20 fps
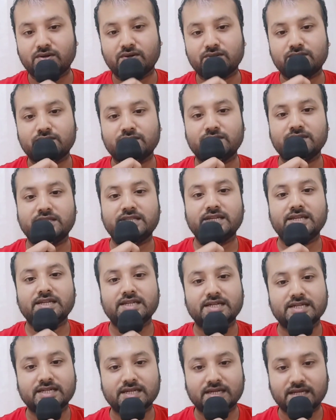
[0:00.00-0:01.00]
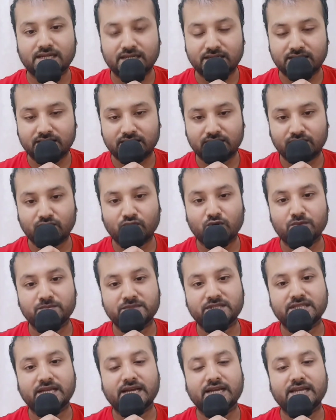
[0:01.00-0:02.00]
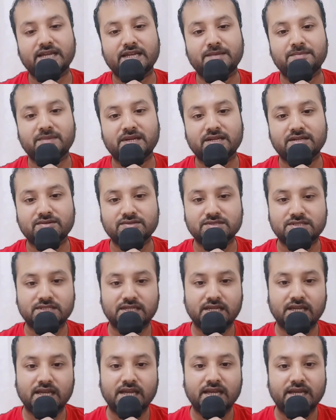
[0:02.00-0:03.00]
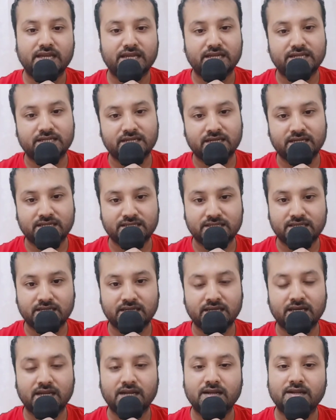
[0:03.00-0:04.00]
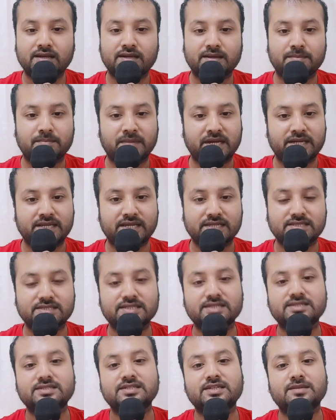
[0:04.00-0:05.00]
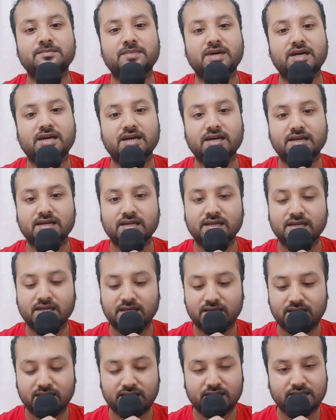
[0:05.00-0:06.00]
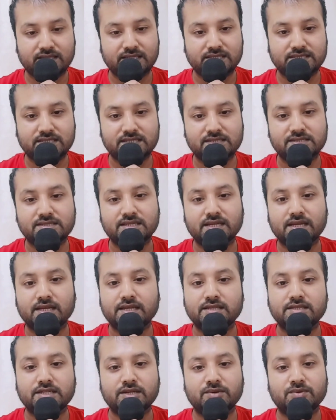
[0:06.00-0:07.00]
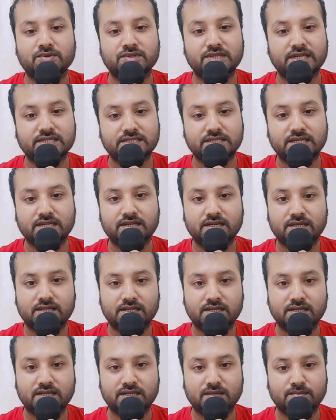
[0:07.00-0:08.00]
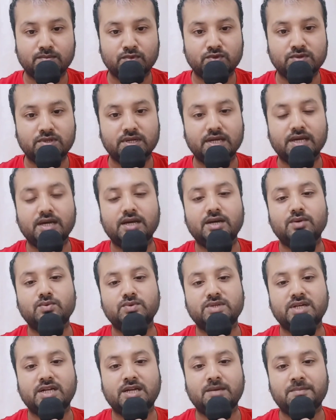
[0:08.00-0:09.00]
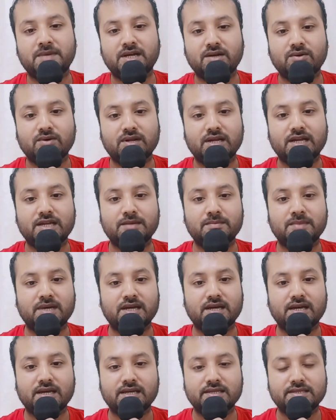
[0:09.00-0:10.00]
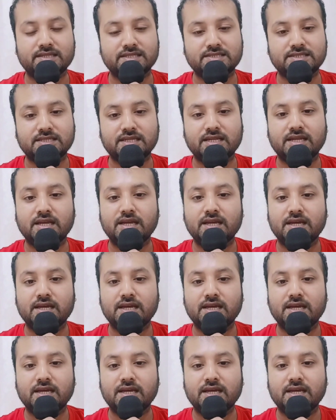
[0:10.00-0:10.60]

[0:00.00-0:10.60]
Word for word: অর্থনৈতিক ইয়াটা কমতে থাকে কিংবা এটা হচ্ছে ইন্টারন্যাশনাল মানি এক্সচেঞ্জ কিংবা দেশের যে যে কোনো দেশের মুদ্রা উঠানামা করা কিংবা দেশের